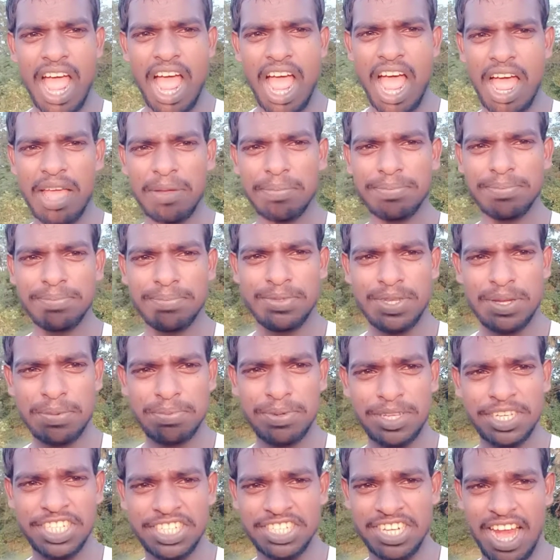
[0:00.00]
अब जब
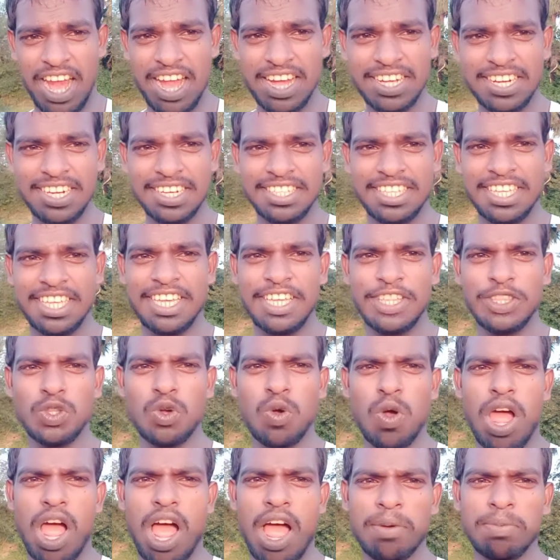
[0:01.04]
स्टार्ट करते हैं तो
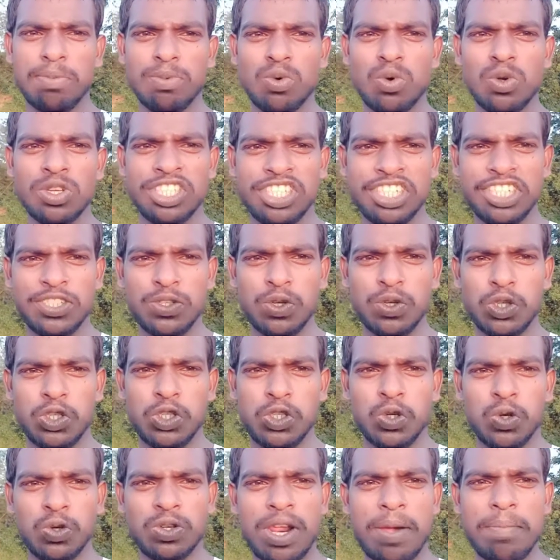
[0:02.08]
आप वो चीज़ को
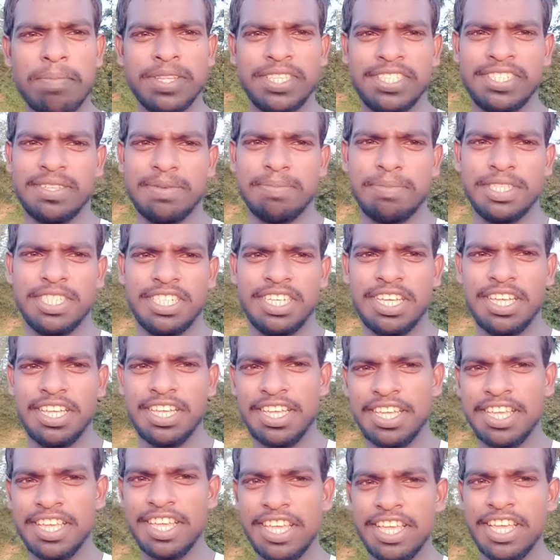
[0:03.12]
छोटा मत समझें
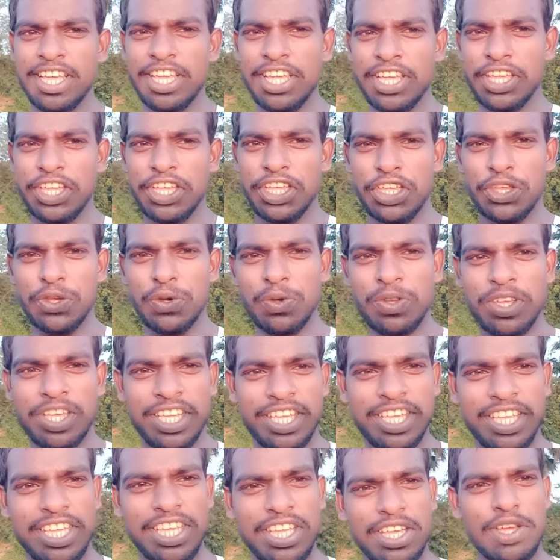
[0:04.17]
क्योंकि
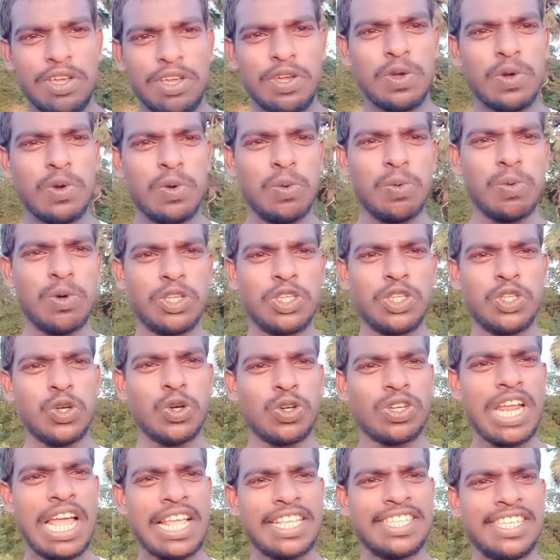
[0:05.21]
वो
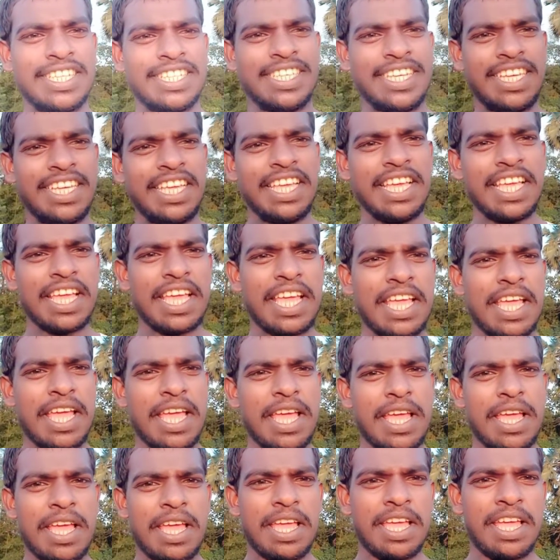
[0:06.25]
छोटा चीज़ ही
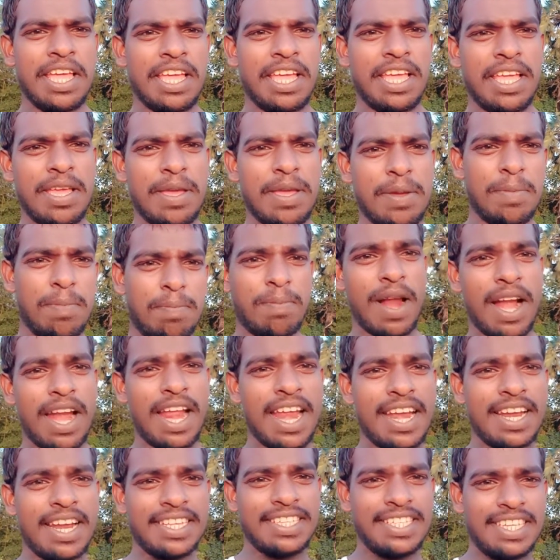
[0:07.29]
बड़ा
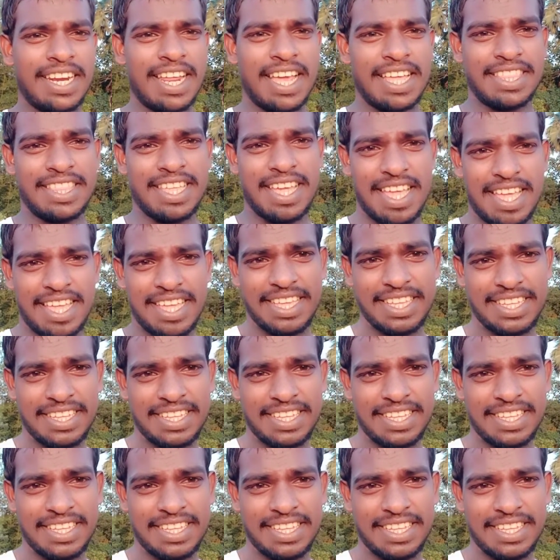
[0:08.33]
नज़र आता है